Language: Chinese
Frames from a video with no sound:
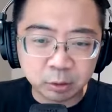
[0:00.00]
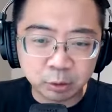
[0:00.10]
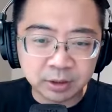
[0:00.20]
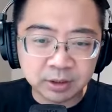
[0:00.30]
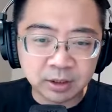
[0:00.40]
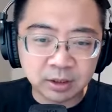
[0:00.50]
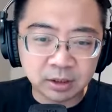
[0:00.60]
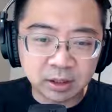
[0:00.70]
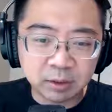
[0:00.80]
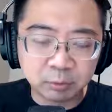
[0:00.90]
刚推的这个，
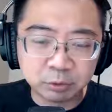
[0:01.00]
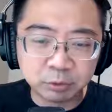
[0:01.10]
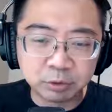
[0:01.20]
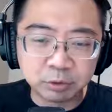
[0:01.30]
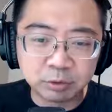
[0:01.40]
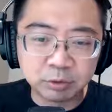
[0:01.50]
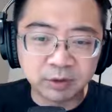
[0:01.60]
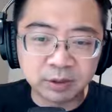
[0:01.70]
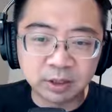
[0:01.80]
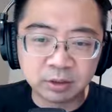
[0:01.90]
刚才我们数据工具
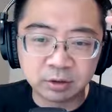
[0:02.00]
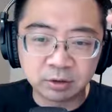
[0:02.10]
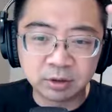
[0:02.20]
非常抢手，